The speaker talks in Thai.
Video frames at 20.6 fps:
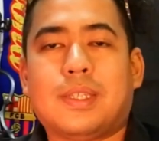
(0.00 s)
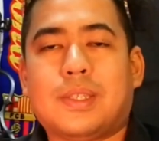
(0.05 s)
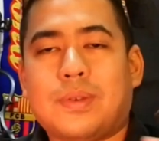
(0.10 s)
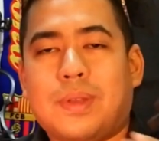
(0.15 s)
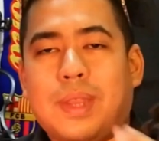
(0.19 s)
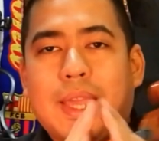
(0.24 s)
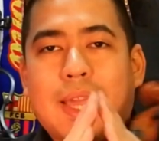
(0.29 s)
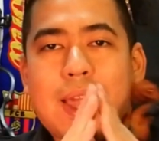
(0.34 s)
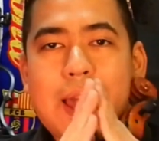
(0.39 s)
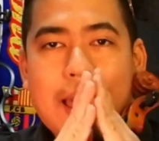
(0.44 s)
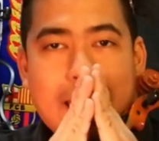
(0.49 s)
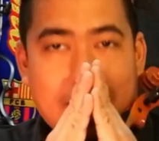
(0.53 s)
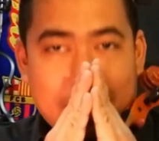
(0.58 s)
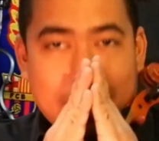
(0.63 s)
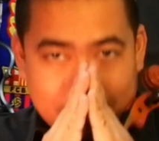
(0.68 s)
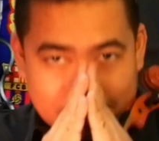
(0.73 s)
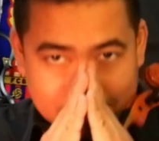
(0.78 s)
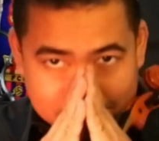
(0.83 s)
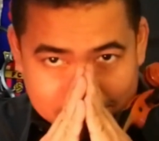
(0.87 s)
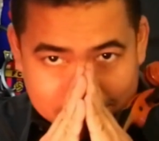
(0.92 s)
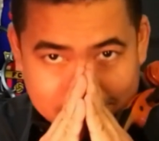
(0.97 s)
วัสดีครับ
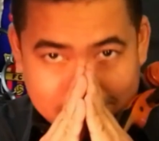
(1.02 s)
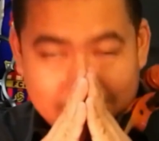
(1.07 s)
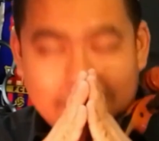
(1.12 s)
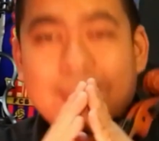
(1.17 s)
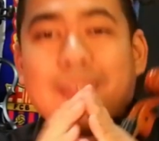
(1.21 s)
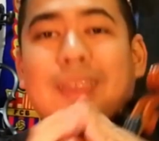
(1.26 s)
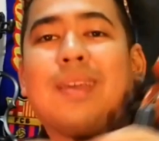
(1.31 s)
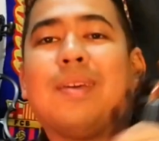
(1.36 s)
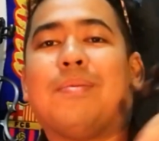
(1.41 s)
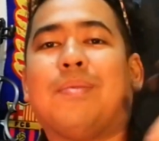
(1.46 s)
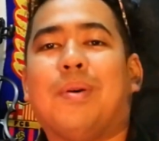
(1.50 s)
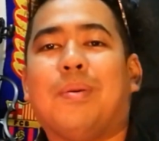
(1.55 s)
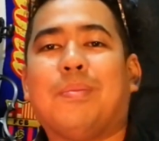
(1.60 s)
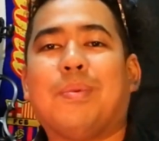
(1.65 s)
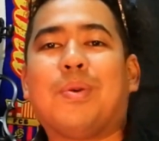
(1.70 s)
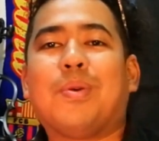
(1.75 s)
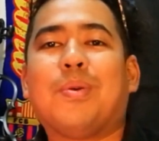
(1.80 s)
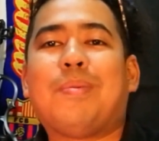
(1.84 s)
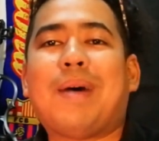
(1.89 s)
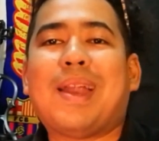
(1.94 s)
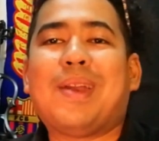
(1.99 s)
ผม
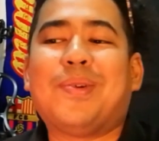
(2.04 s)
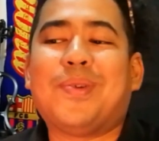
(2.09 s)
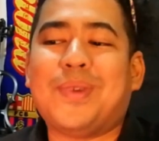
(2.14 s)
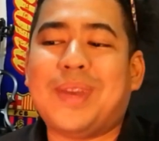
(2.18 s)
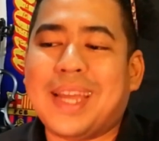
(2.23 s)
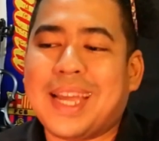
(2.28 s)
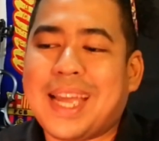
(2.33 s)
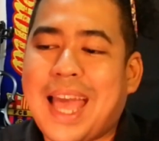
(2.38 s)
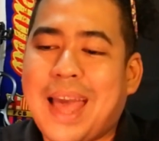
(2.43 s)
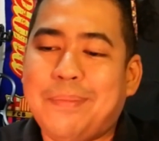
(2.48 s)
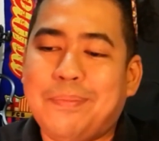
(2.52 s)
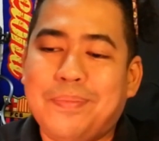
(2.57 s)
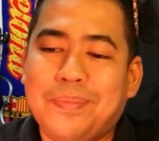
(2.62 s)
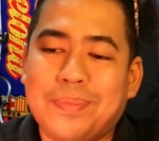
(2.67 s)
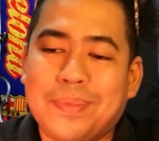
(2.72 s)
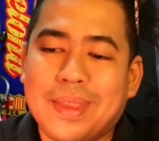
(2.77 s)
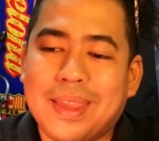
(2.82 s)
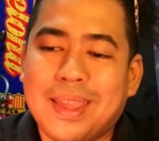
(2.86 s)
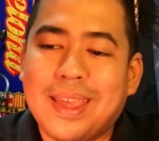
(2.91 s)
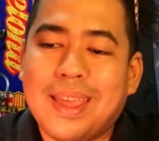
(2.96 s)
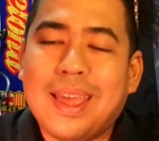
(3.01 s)
ครูบาลูนะครับ
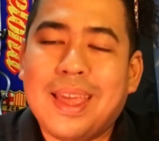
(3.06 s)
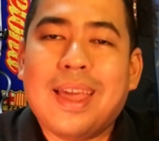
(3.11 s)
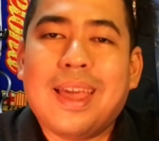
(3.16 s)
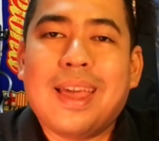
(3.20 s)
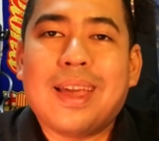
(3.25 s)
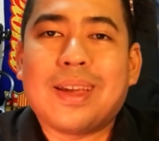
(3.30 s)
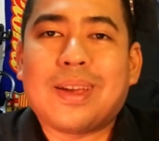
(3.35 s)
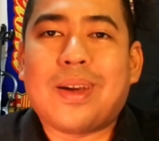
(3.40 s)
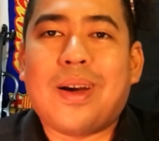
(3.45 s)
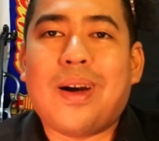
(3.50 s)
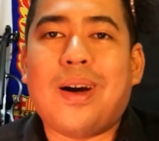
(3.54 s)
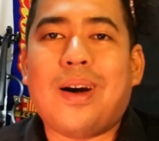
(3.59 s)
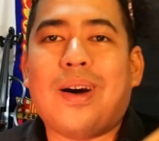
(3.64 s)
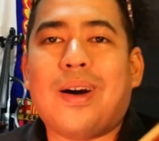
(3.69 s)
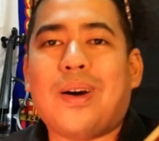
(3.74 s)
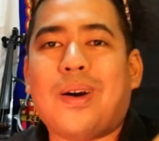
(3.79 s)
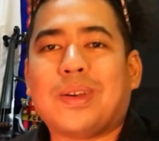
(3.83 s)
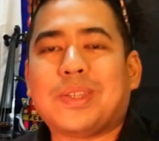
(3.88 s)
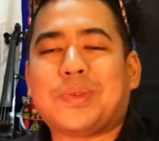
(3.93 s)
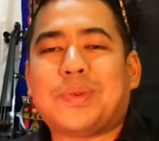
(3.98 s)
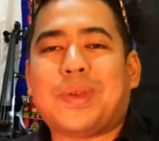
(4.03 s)
ก็
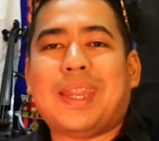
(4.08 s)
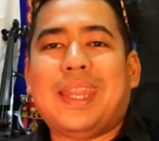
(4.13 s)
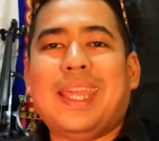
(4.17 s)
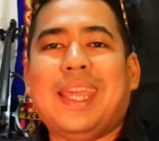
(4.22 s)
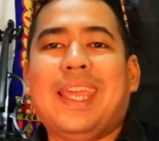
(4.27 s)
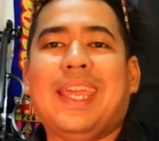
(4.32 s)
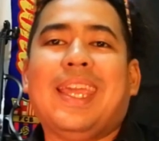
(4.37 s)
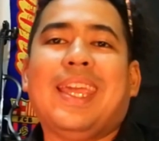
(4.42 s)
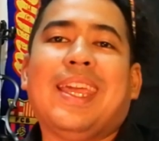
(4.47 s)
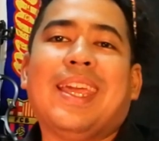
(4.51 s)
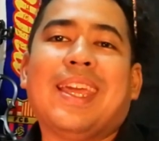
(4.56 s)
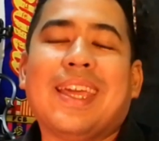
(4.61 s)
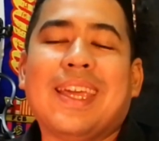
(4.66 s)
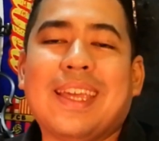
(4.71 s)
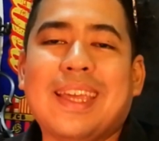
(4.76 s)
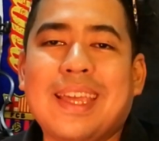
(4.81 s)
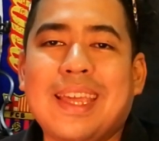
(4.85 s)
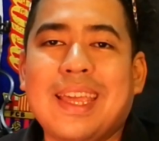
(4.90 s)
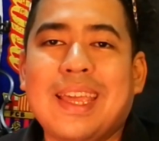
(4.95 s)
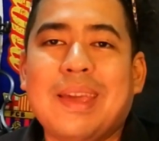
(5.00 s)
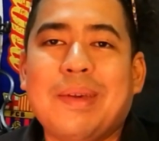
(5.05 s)
ขอสวัสดี
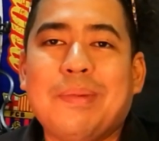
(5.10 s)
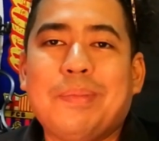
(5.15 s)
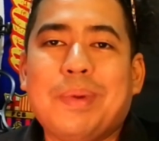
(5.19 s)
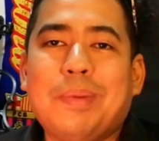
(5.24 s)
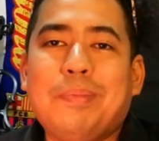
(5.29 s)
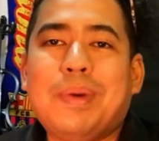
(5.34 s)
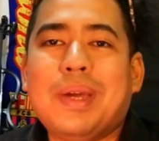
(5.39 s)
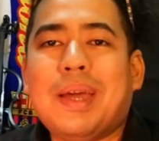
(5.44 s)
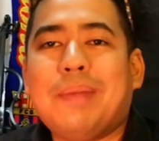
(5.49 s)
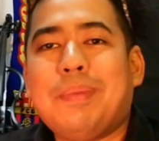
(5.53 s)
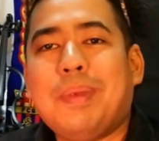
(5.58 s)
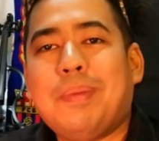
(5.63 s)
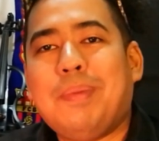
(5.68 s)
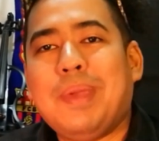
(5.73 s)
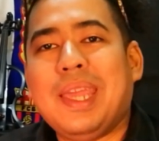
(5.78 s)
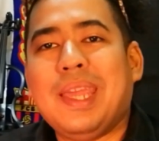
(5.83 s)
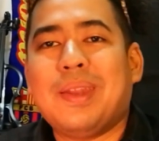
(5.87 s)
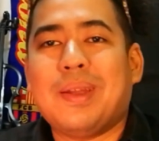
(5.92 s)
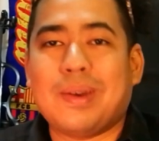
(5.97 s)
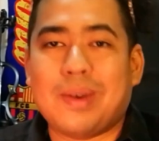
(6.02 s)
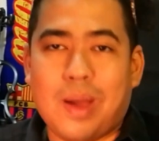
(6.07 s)
เพื่อนๆ
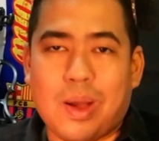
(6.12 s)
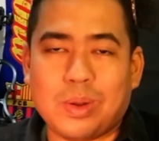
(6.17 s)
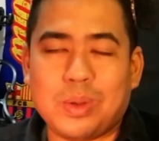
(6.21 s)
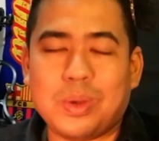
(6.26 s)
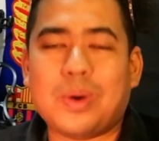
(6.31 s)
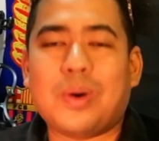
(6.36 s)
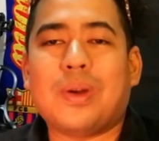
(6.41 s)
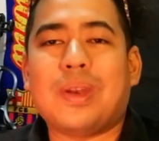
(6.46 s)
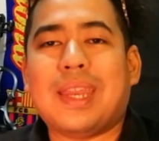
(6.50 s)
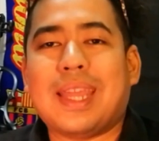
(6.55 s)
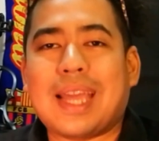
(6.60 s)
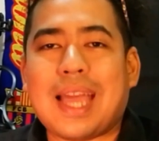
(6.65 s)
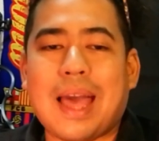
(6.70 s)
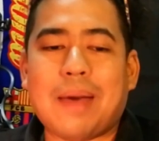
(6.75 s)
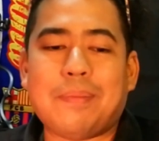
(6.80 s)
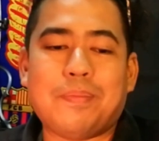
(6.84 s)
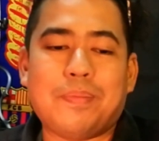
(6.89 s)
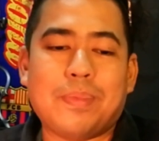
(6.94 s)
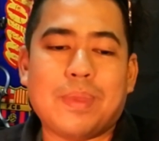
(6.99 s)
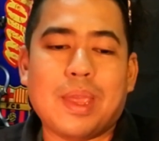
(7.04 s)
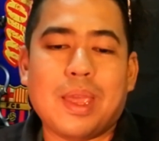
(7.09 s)
พี่ๆน้องๆ ทุกคนนะครับ
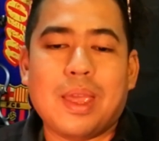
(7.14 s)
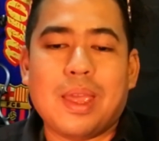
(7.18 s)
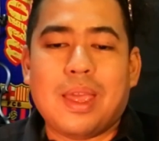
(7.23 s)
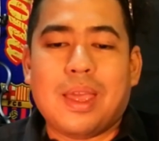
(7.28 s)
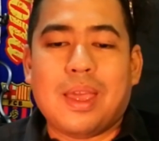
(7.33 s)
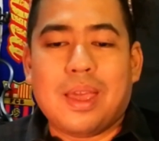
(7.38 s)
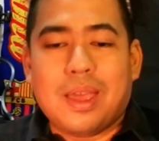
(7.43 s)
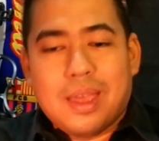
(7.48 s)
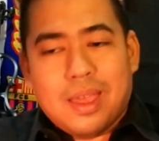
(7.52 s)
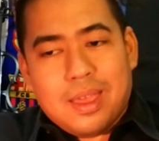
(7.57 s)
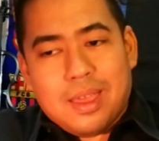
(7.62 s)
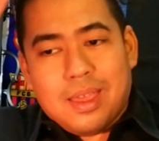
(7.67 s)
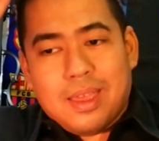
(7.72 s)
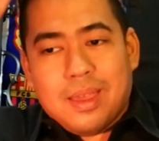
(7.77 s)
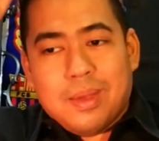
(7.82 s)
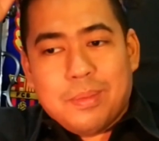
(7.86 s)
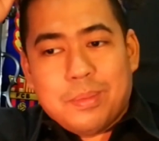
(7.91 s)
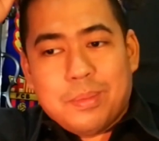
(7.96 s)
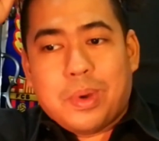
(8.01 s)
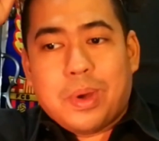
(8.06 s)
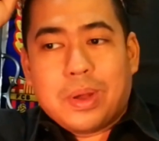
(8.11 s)

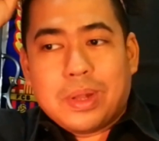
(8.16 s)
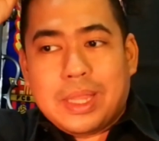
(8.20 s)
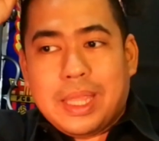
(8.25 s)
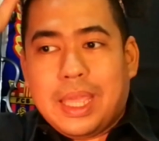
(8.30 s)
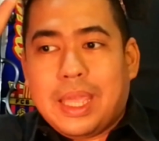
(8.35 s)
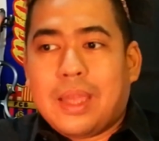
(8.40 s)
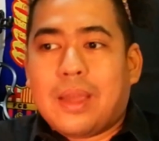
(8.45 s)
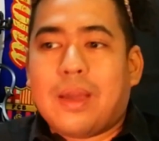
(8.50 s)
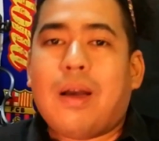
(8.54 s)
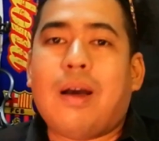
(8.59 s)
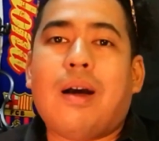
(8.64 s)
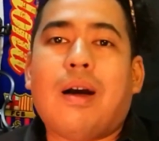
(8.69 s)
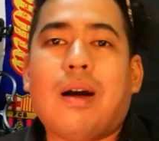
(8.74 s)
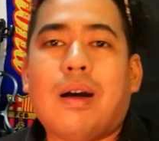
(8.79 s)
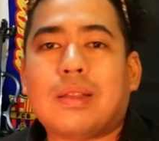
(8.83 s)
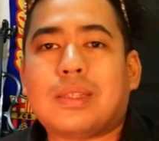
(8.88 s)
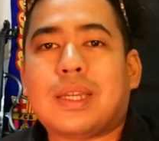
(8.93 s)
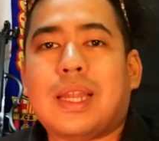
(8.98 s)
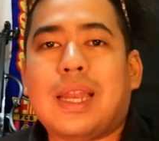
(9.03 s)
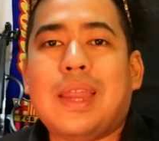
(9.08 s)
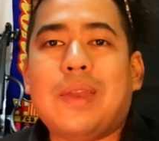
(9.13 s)
ปกติก็
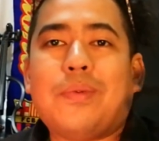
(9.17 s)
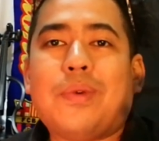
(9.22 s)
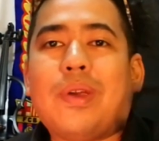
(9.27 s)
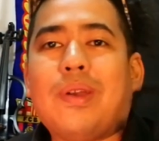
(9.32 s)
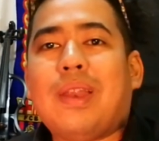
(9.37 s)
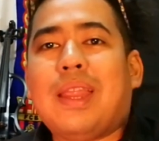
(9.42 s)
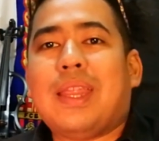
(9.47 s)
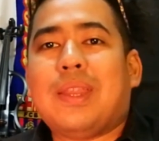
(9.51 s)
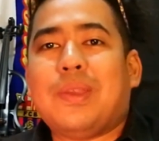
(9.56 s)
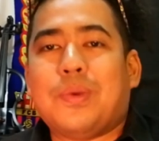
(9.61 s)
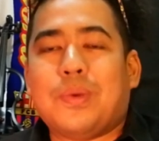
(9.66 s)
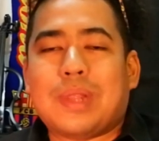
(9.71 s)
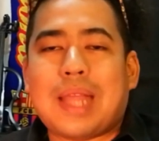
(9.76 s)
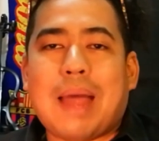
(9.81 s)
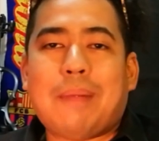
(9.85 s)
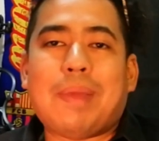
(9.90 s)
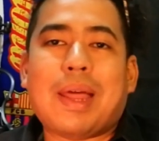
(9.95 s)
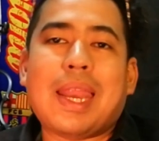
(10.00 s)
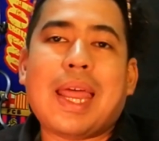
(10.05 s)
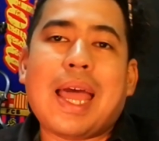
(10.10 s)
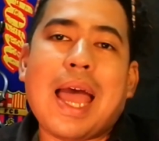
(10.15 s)
จะเล่นไวโอลิน อยู่ตาม
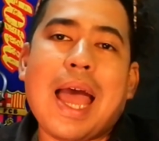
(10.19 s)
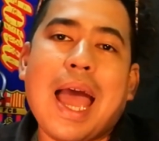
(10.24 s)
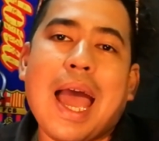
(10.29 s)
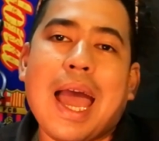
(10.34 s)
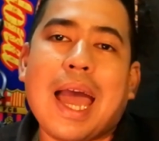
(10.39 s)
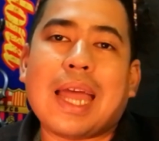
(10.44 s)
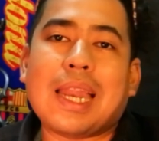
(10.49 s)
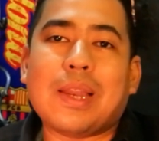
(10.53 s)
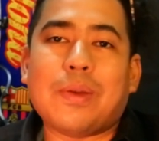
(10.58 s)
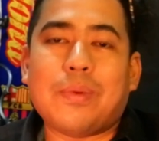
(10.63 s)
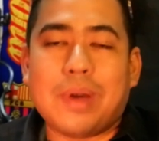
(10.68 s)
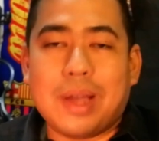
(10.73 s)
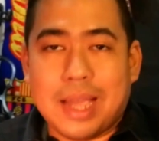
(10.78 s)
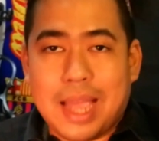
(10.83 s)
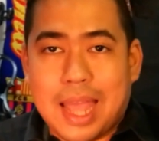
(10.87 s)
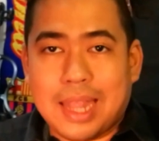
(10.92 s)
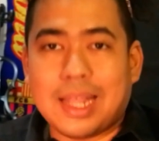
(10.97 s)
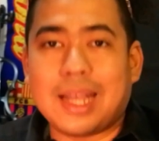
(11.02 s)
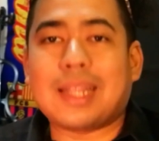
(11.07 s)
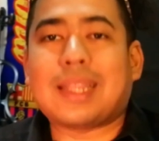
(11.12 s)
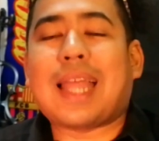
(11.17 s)
ร้านอาหารหรือว่างา
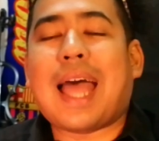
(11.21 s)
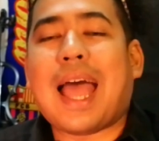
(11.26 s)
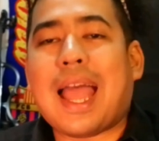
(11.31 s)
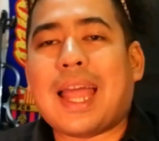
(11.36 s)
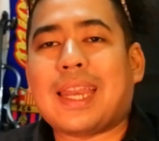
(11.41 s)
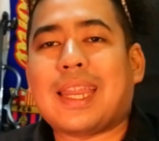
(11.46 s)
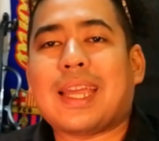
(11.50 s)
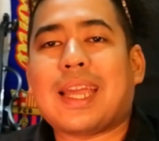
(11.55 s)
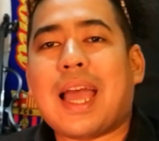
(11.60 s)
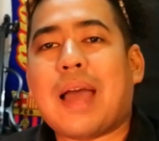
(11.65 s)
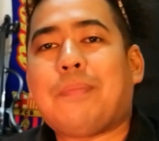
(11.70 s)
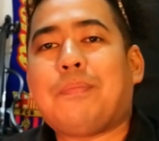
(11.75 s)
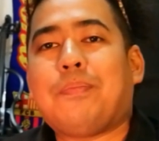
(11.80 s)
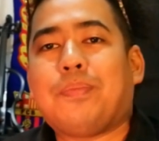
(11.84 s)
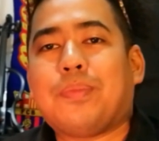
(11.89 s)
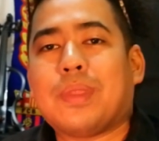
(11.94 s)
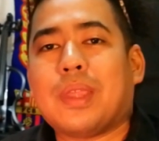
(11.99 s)
นต่างๆนะครับ